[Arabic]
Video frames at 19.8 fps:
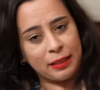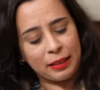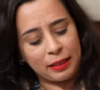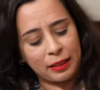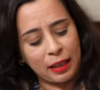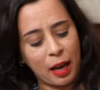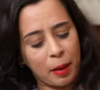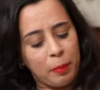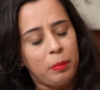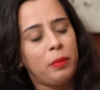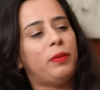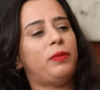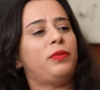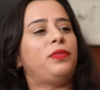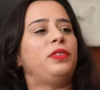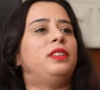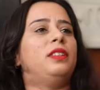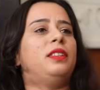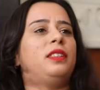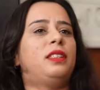تخمم
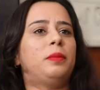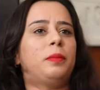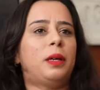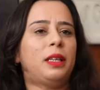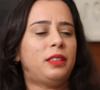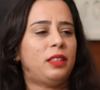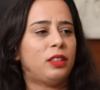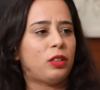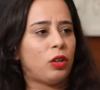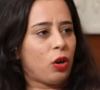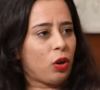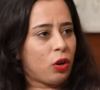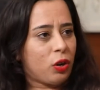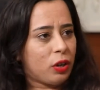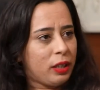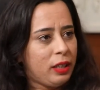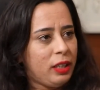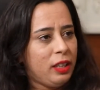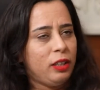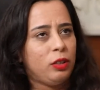في دي تيماتيك
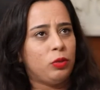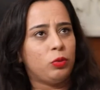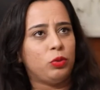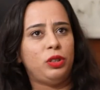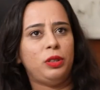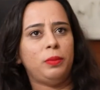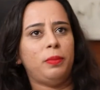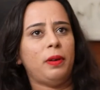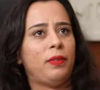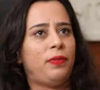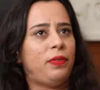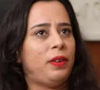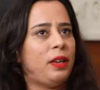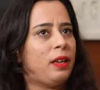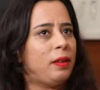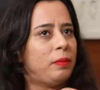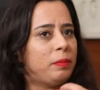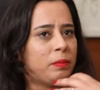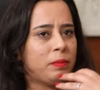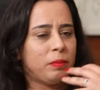اخرين وتجيب
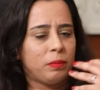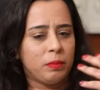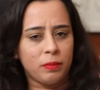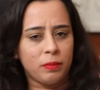افلام